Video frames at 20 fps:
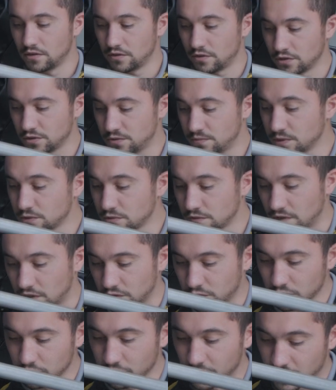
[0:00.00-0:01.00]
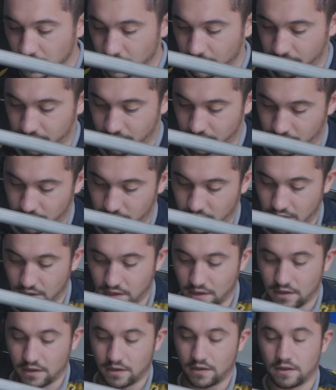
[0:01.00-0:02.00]
Ensuite on va retrouver
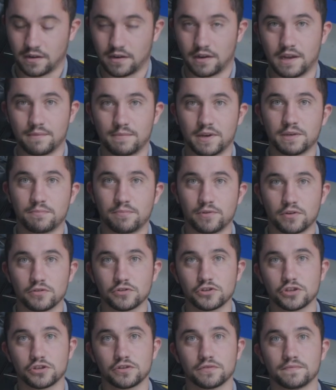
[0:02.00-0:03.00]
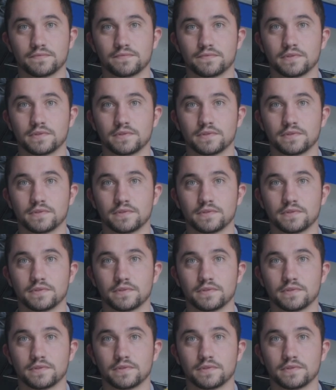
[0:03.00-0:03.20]
la maille blanche,